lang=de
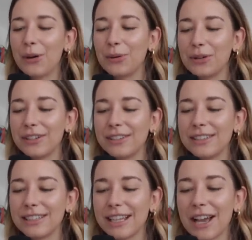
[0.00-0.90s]

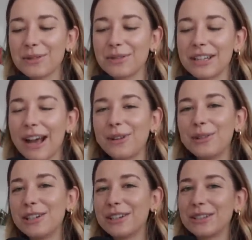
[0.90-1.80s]
Und ja, ich würde sagen,
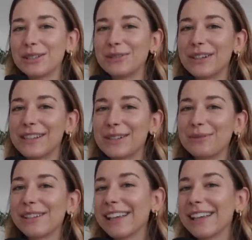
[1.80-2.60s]
holt euch irgendwas zum